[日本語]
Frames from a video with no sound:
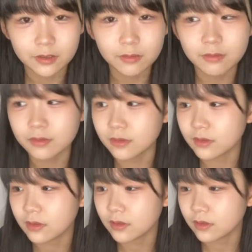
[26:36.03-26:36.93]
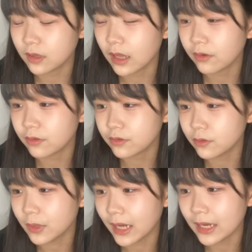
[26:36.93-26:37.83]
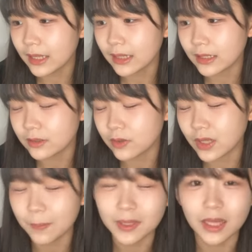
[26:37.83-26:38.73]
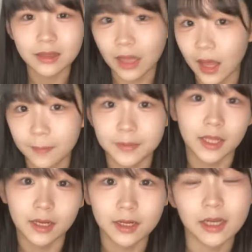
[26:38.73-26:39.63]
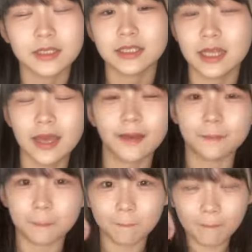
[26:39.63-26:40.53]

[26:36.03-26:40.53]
今日あの今日は帰らないとダメだったみたいな感じで「